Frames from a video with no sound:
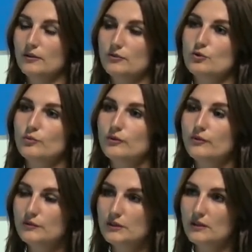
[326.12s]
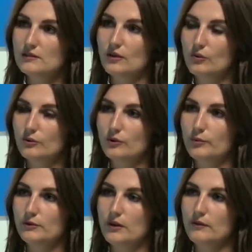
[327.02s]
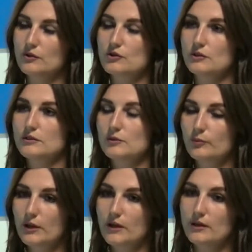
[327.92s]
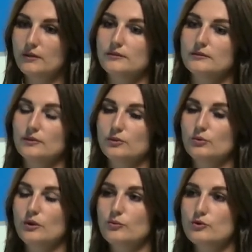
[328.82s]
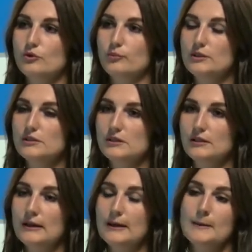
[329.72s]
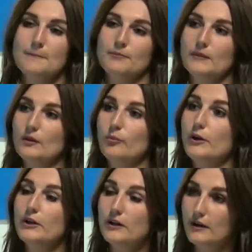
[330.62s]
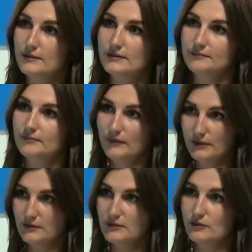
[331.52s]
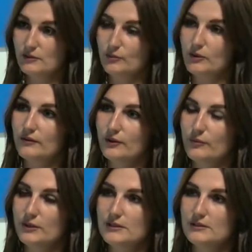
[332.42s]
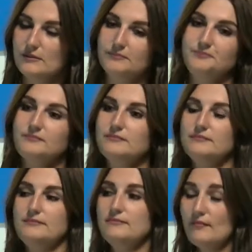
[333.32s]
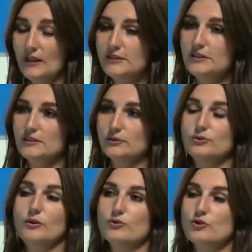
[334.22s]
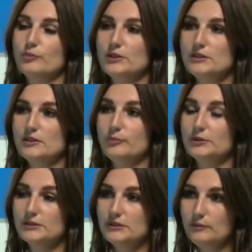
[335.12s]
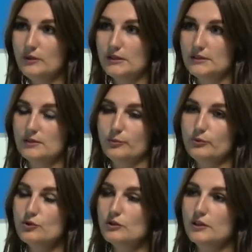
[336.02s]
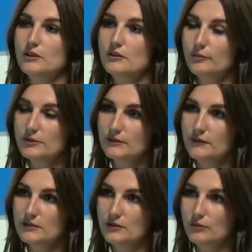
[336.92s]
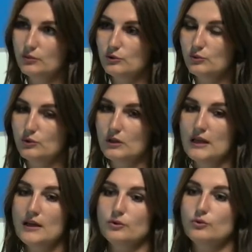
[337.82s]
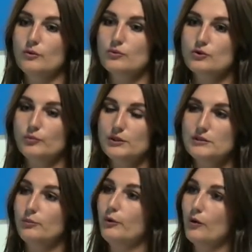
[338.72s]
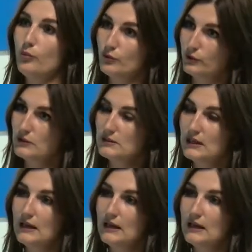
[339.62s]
чтобы взять какой-то понравившийся экземпляр, а, туда можно прийти поиграть, если мы говорим о детях о детях. Туда можно прийти позаниматься, получить какие-то образовательные услуги. Туда можно прийти поработать.